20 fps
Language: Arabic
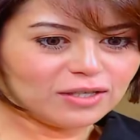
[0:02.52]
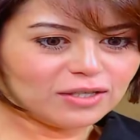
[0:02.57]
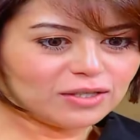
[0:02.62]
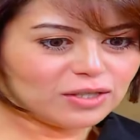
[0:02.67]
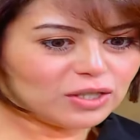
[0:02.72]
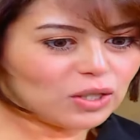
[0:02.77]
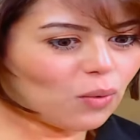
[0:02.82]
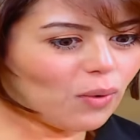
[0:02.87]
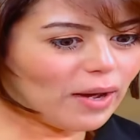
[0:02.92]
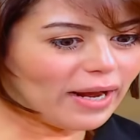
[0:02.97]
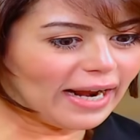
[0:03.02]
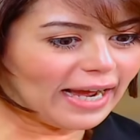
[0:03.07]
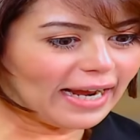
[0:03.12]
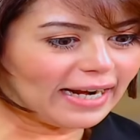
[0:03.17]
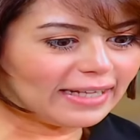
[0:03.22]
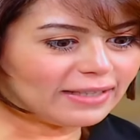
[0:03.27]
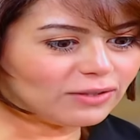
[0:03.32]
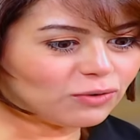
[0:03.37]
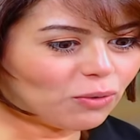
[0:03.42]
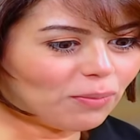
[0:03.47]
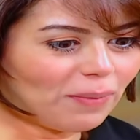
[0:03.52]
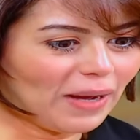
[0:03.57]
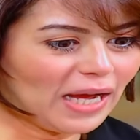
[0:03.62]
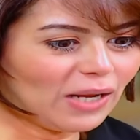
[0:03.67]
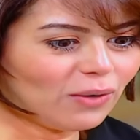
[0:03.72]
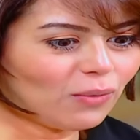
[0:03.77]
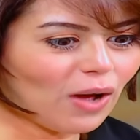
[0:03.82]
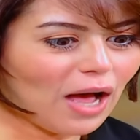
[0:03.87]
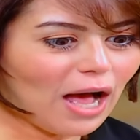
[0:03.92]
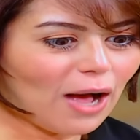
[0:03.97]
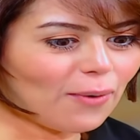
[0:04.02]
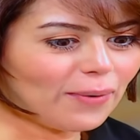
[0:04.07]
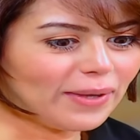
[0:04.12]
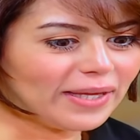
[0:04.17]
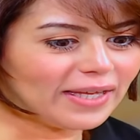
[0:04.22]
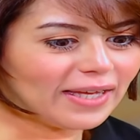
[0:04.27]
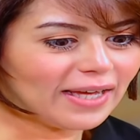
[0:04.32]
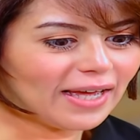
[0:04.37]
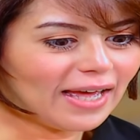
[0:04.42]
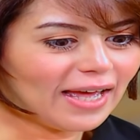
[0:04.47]
صور عيلتكم حلوه
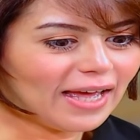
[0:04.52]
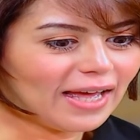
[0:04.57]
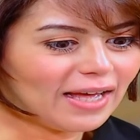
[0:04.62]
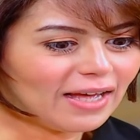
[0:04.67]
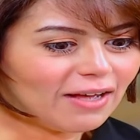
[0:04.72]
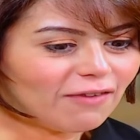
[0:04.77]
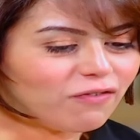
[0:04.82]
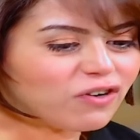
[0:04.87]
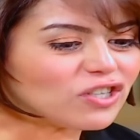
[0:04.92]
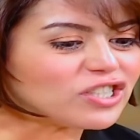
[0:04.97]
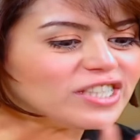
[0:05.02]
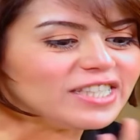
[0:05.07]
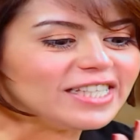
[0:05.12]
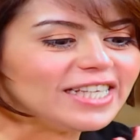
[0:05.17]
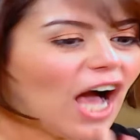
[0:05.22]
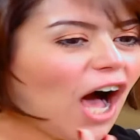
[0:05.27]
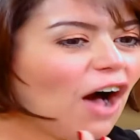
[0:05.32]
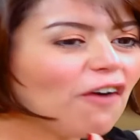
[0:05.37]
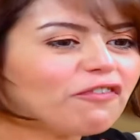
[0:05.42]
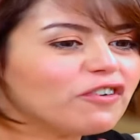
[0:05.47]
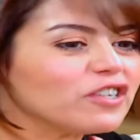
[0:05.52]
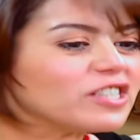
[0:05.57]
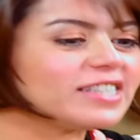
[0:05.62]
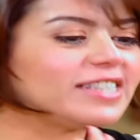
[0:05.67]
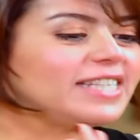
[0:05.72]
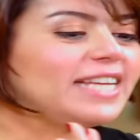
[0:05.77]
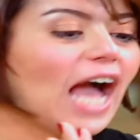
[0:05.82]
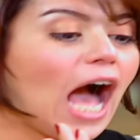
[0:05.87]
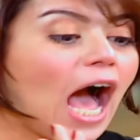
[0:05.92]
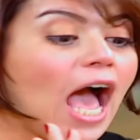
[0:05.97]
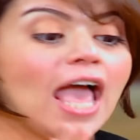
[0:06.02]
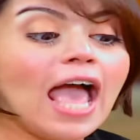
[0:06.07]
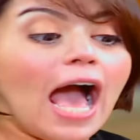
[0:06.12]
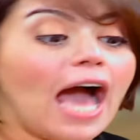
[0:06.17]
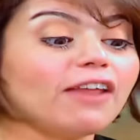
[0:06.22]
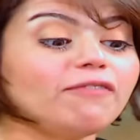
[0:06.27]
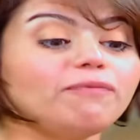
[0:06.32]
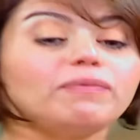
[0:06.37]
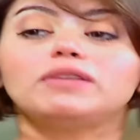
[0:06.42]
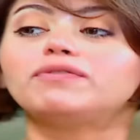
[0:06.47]
قوي فظيعه فظيعه
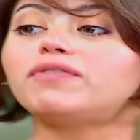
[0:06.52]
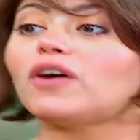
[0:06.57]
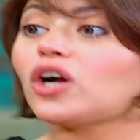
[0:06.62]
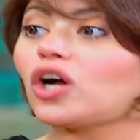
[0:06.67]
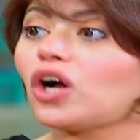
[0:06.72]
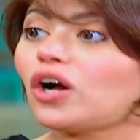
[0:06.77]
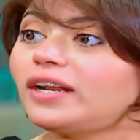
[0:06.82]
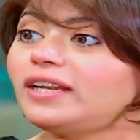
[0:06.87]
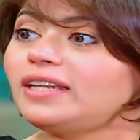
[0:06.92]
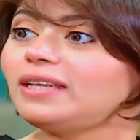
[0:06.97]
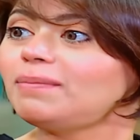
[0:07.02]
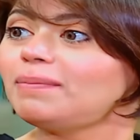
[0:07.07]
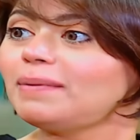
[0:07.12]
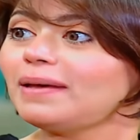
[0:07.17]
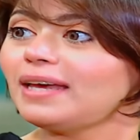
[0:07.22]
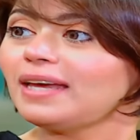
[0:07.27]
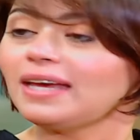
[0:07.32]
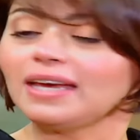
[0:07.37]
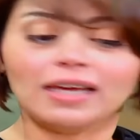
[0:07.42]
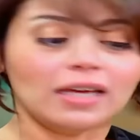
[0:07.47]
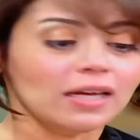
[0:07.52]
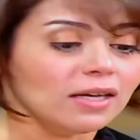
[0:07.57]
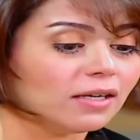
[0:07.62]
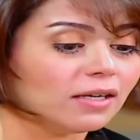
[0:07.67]
عارف بتفكرني بايه